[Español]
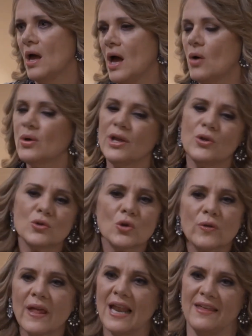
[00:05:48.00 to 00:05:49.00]
Aunque yo
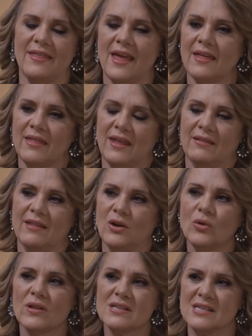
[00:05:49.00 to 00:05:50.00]
soy de la idea de, de
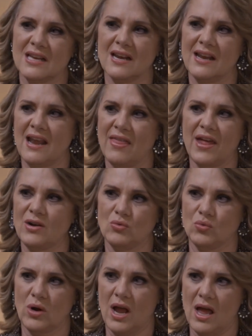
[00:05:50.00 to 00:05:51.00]
no decirle nada
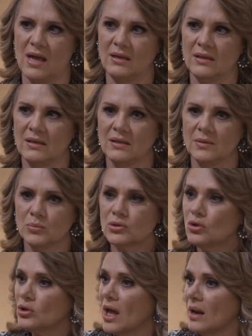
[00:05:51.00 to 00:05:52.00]
nunca. Pues
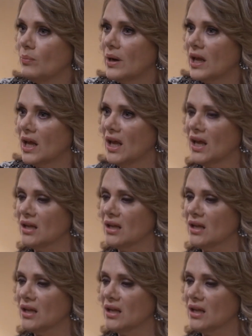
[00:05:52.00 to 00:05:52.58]
total, ¿para qué?